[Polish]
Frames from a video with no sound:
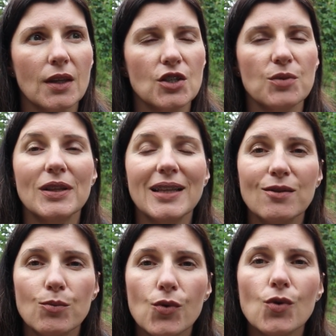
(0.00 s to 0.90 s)
żeby
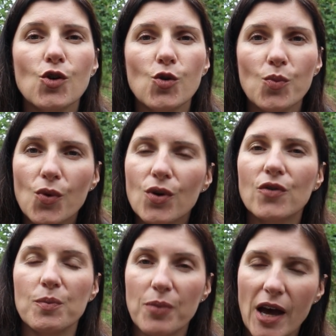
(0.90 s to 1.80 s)
ten Bóg mógł
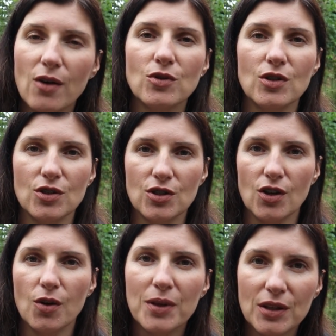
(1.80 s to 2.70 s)

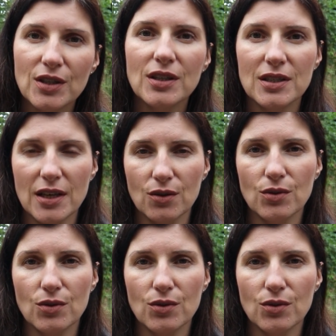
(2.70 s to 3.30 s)
wypełnić obietnice,